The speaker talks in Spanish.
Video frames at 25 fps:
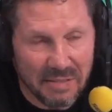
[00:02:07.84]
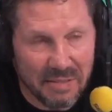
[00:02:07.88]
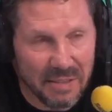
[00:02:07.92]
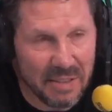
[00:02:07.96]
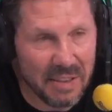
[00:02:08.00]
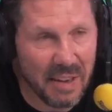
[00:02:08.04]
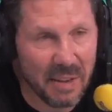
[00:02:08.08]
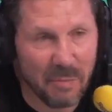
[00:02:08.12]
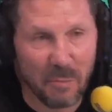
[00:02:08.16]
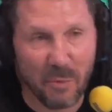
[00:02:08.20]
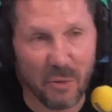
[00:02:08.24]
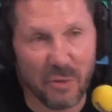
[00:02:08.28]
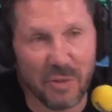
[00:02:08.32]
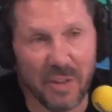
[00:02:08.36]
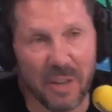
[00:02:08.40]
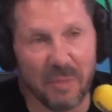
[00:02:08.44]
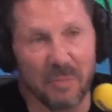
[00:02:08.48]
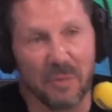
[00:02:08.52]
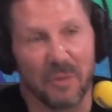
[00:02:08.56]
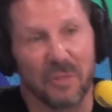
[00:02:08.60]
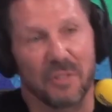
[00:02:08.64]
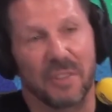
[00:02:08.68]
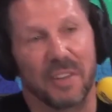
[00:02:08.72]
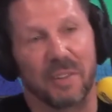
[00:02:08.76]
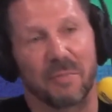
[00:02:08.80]
Hay muchas, hay
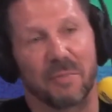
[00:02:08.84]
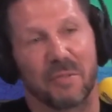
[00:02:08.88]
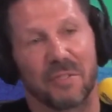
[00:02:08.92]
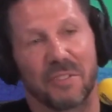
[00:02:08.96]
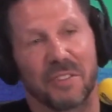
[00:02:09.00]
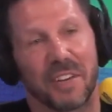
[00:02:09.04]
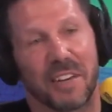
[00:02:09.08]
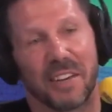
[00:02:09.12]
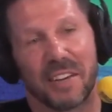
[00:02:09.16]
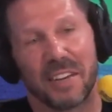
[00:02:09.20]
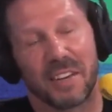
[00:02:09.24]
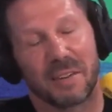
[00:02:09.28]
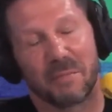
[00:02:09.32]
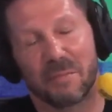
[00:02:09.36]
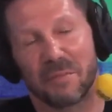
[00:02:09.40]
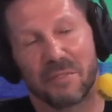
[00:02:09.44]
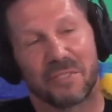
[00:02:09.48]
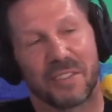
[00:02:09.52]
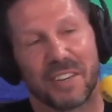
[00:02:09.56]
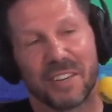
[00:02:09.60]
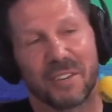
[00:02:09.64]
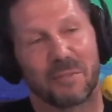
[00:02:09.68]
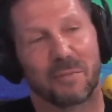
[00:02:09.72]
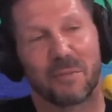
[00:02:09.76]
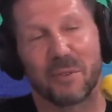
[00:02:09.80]
muchas, hay muchas, hay
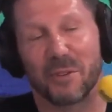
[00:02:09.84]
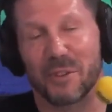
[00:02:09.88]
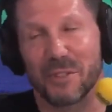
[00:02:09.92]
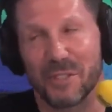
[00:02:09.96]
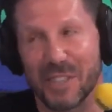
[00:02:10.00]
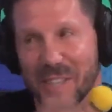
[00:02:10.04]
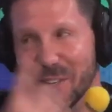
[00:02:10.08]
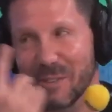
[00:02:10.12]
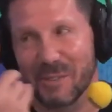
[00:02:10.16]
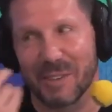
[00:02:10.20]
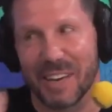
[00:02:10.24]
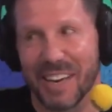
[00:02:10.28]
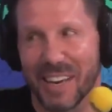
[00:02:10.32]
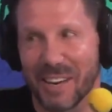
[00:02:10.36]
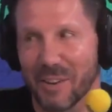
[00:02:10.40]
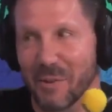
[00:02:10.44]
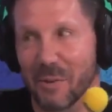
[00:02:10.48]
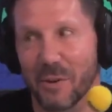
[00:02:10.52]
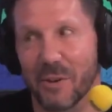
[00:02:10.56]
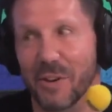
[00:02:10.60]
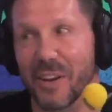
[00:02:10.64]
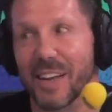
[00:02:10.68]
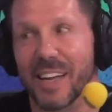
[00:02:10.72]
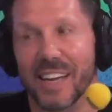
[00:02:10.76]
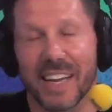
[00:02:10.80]
muchas. No puedo decir una, no,
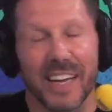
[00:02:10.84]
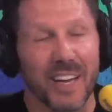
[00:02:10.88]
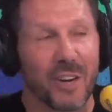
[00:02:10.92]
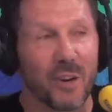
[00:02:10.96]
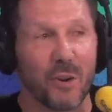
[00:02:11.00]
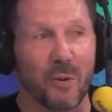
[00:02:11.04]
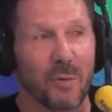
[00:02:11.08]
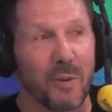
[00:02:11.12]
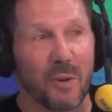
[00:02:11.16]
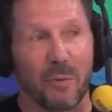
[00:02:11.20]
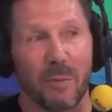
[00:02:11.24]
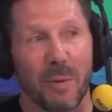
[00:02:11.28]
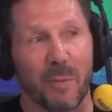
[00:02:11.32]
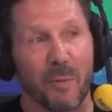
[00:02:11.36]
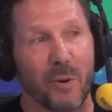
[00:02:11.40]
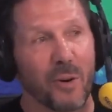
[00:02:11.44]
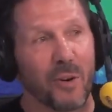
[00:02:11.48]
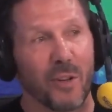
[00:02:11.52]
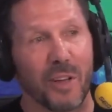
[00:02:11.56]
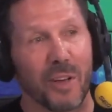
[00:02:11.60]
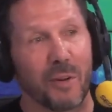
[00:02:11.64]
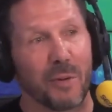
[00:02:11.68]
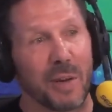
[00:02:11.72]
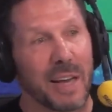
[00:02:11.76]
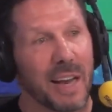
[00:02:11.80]
es imposible. no, me puedo
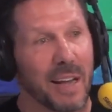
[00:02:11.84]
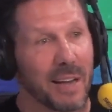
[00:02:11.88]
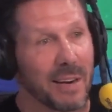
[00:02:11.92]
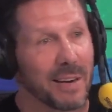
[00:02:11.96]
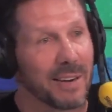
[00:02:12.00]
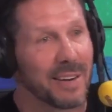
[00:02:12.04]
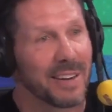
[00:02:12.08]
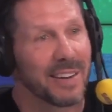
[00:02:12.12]
desvelar.